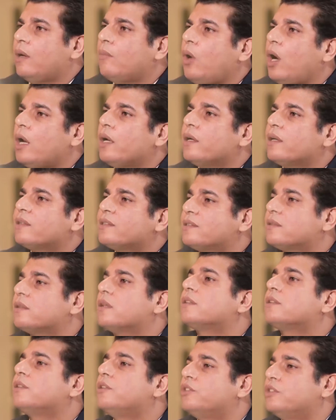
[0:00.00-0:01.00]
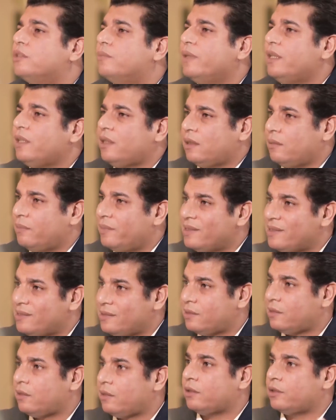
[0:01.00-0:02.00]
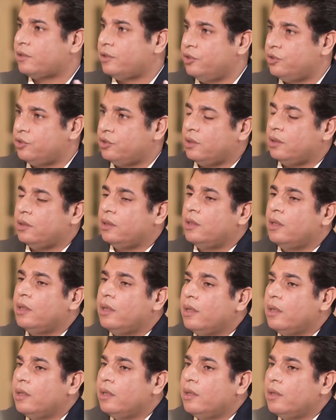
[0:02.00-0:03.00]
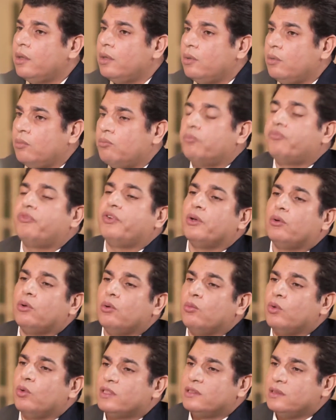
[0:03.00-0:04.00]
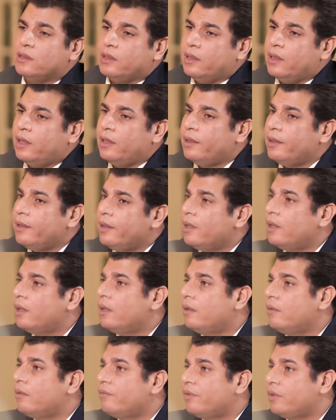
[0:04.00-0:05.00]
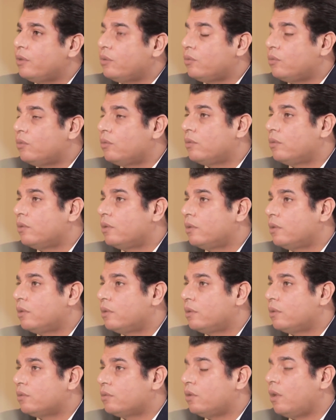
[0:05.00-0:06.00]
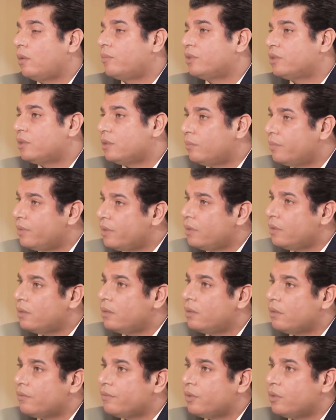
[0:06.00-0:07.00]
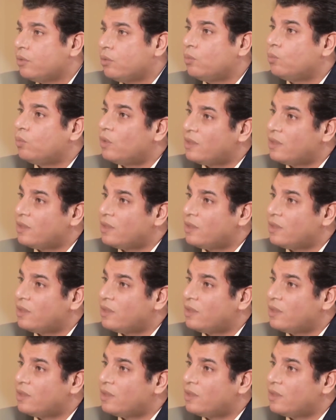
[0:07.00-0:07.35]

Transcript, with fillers: أنا معلق استراتيجي بحكي باستراتيجيا. فيكون وزير الاعلام فيكون آه، ضابط كبير فيكون